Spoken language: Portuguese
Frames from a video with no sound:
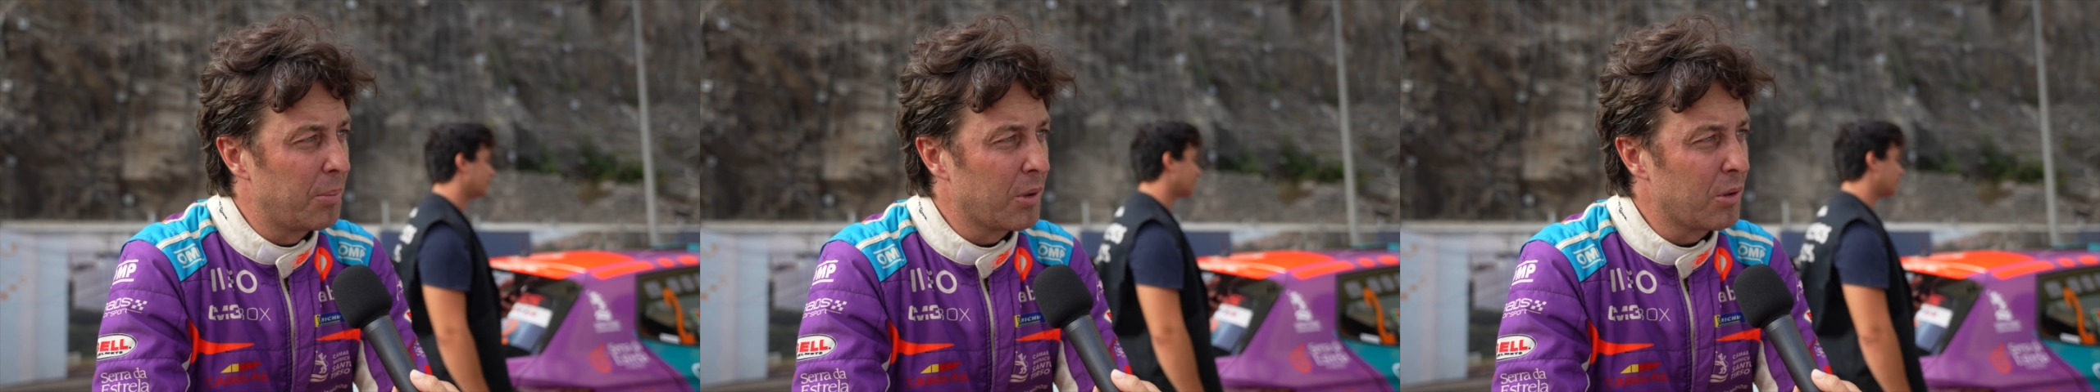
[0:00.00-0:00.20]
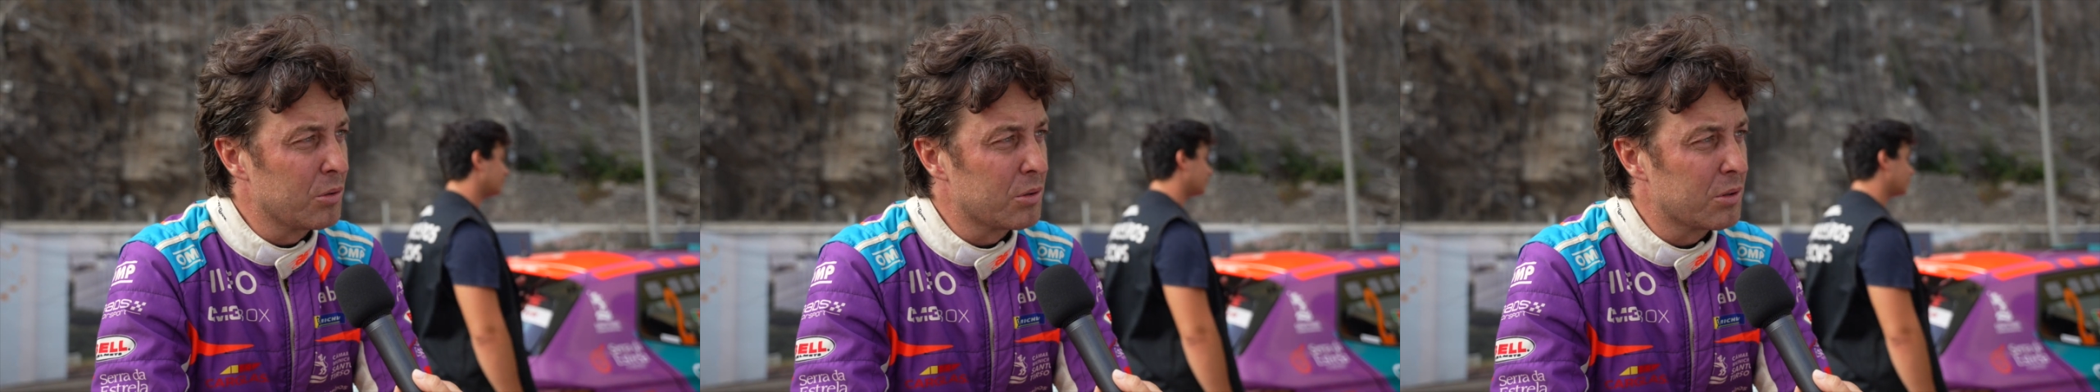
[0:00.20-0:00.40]

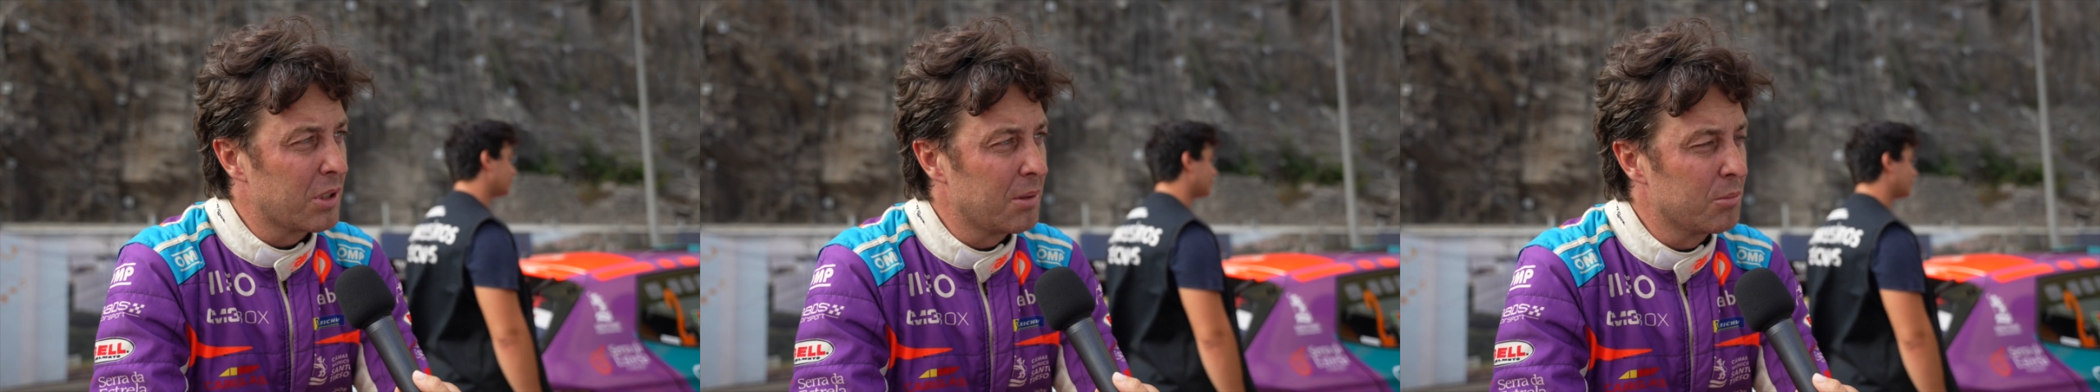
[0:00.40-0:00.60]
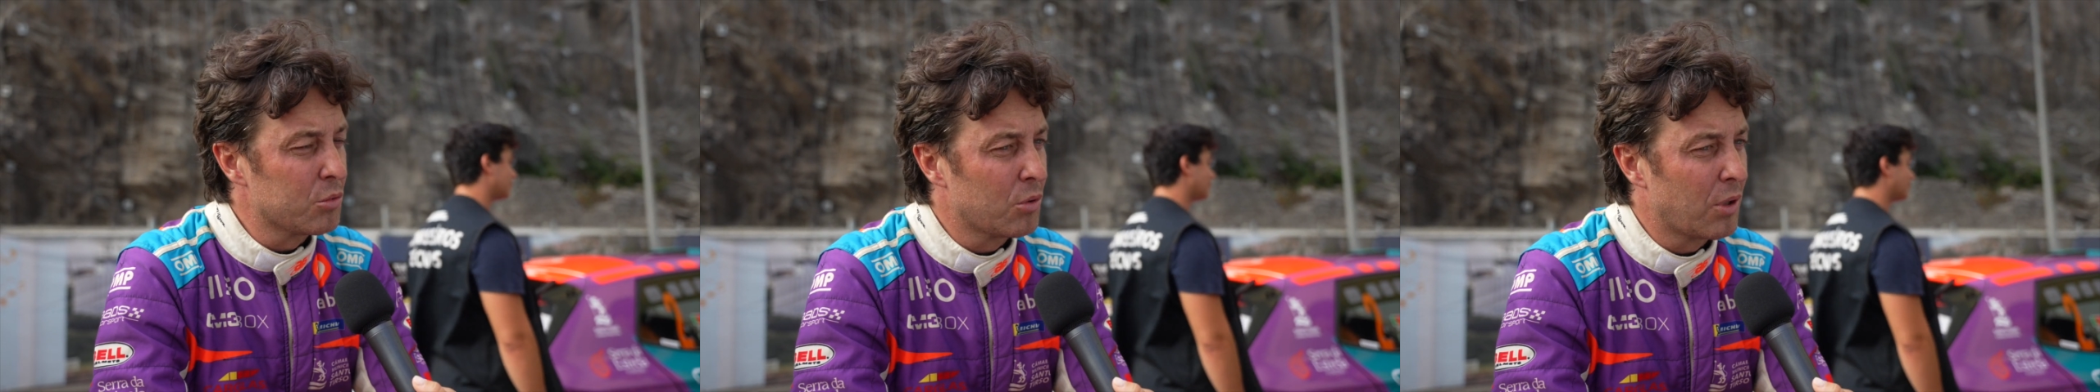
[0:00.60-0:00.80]
para
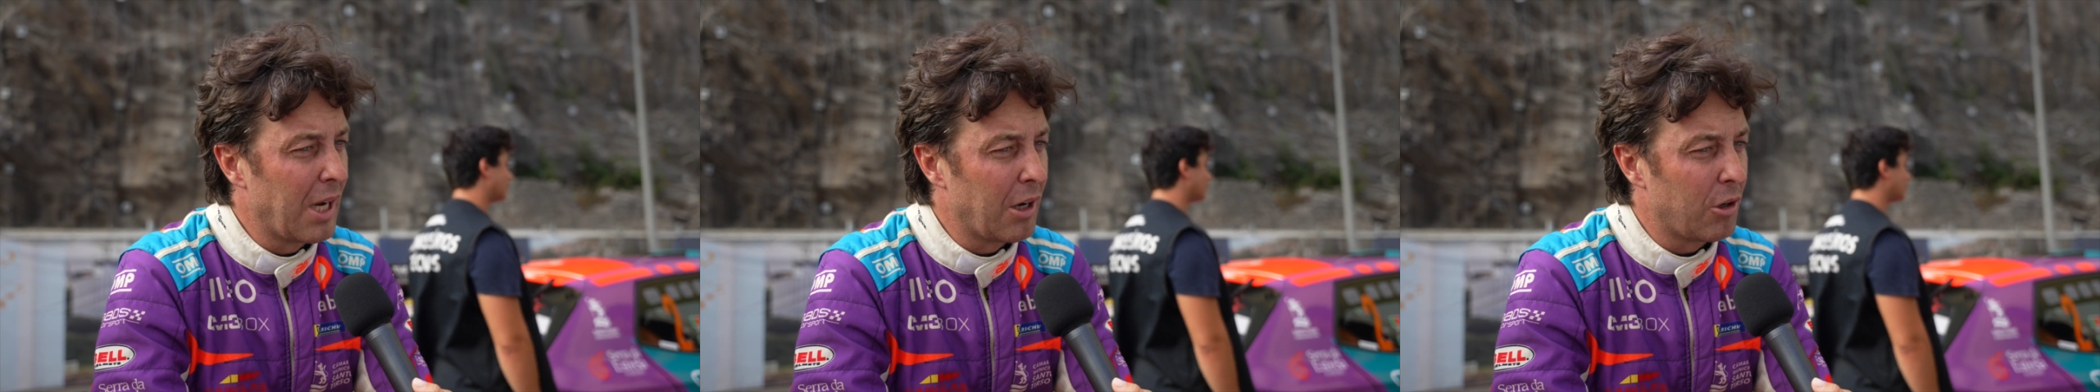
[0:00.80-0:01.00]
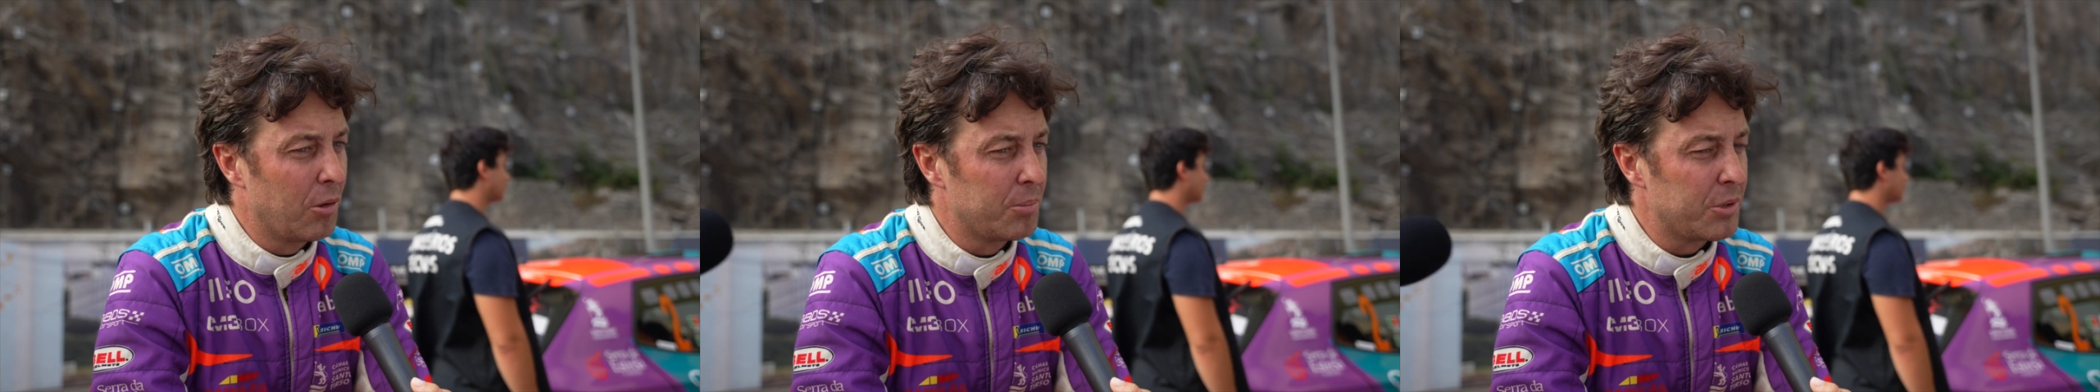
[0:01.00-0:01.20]
conseguirmos um
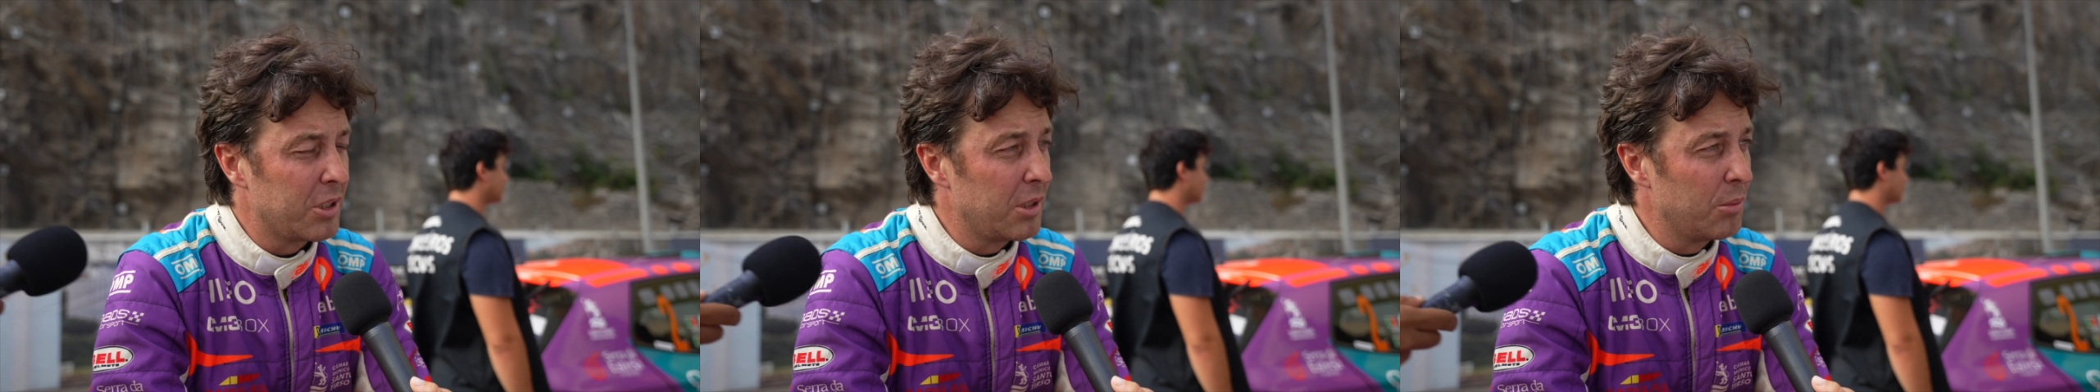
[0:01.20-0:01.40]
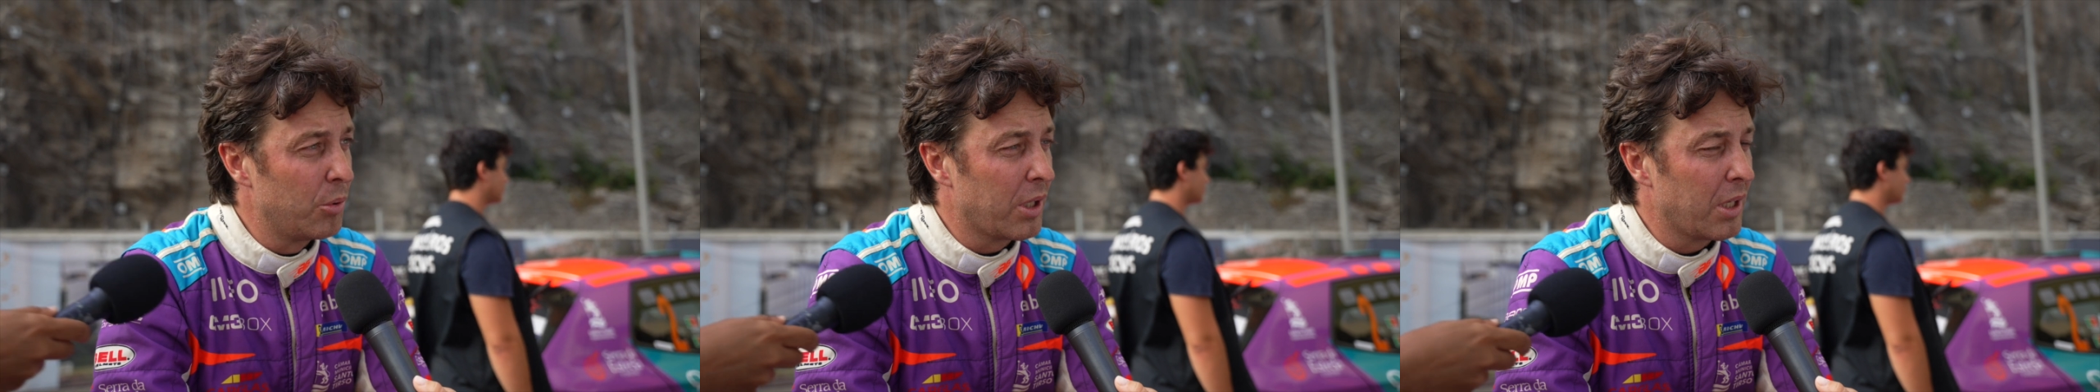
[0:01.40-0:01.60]
carro
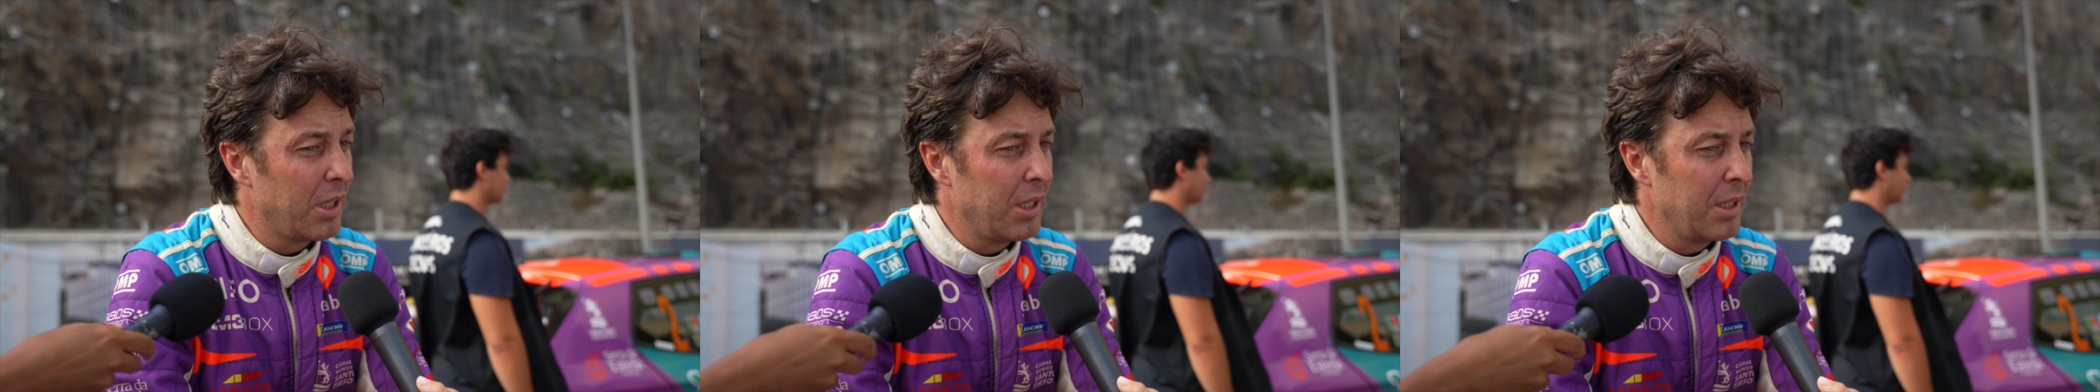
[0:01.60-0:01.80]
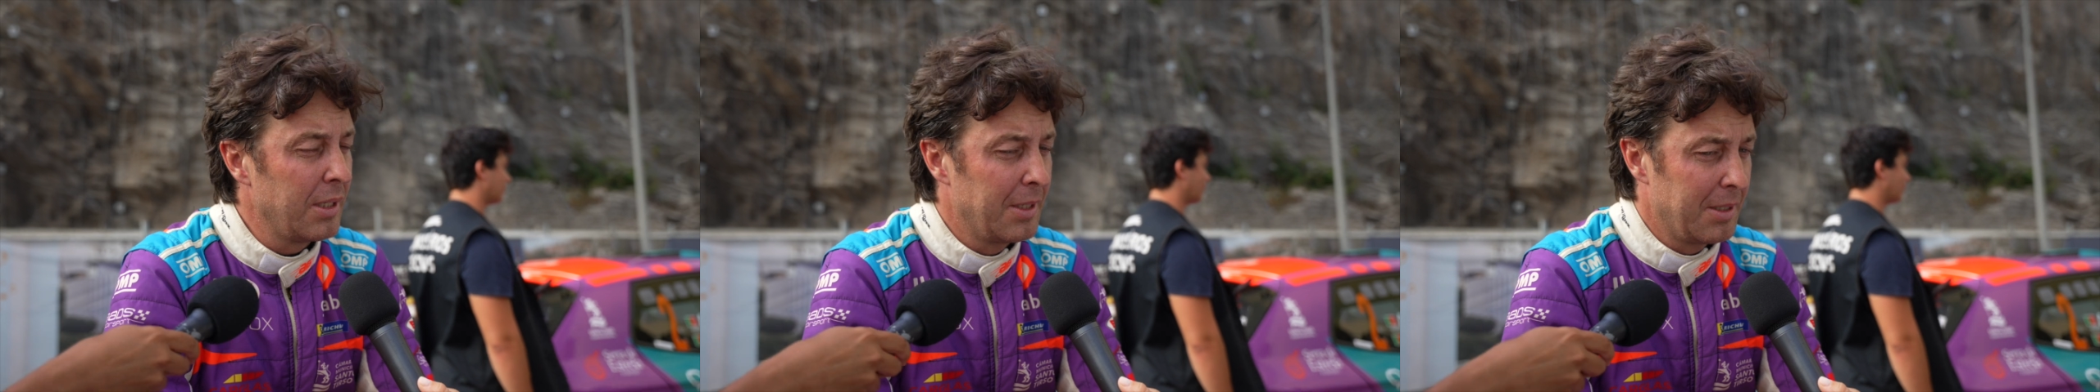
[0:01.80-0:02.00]
competitivo
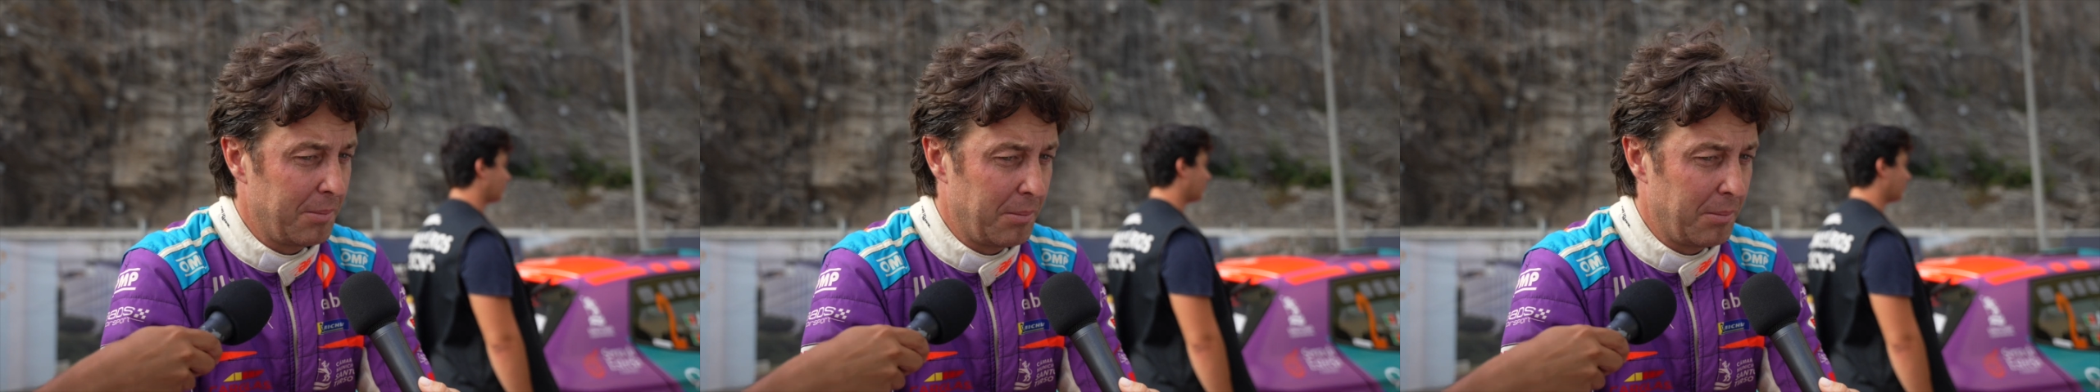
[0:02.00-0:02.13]
aqui,